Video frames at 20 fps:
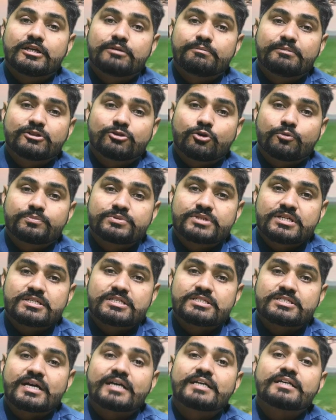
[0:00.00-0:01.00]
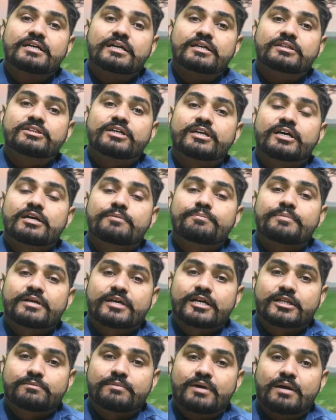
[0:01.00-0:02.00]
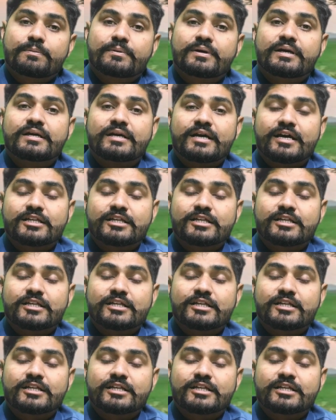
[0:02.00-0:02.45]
नियमित रूप से सिंचाई करते रहें अपने खेत में आपके